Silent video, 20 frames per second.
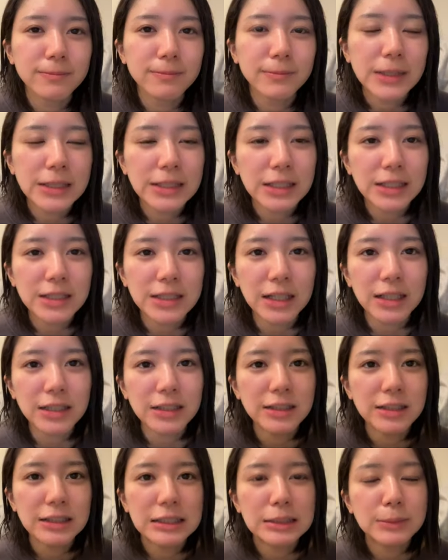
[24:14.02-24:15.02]
目指せ、
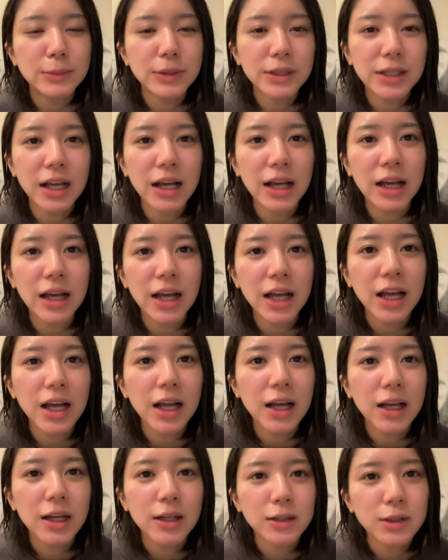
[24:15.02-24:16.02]
チーム系、
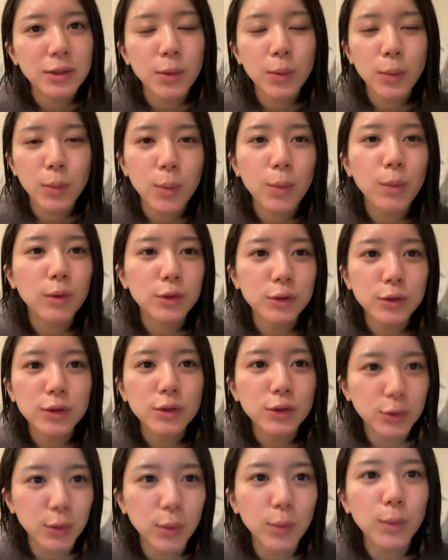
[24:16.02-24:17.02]
総合優
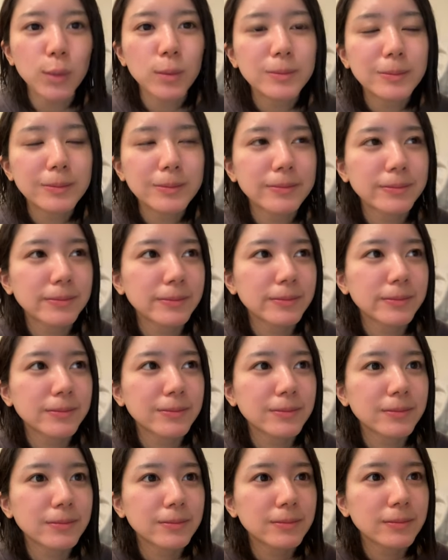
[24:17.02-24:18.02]
勝。
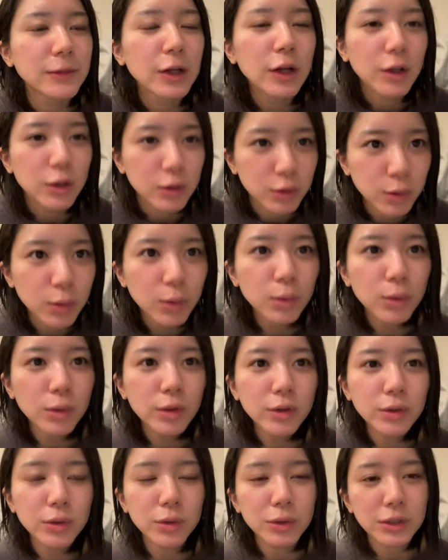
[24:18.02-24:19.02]
総合
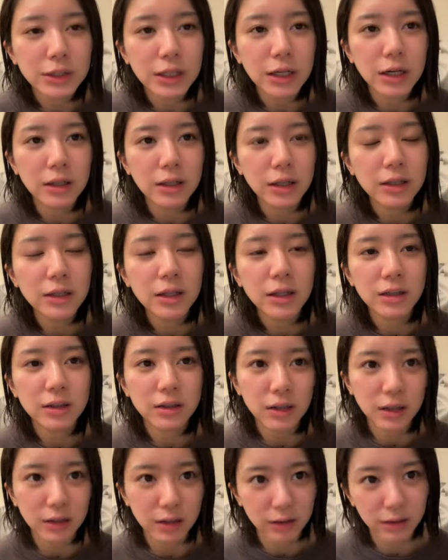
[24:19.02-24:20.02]
優勝したら何な
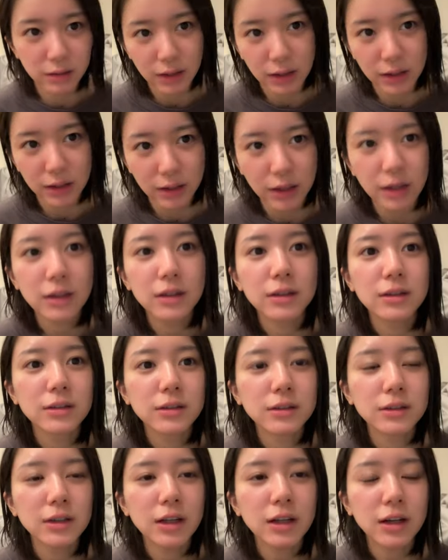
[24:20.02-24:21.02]
んだったっけ？
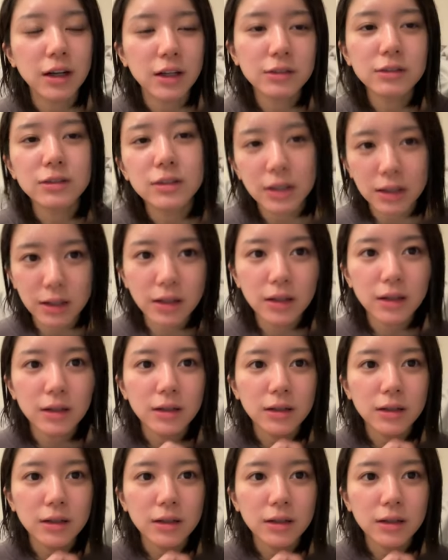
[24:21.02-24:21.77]
なんかあるんだっけ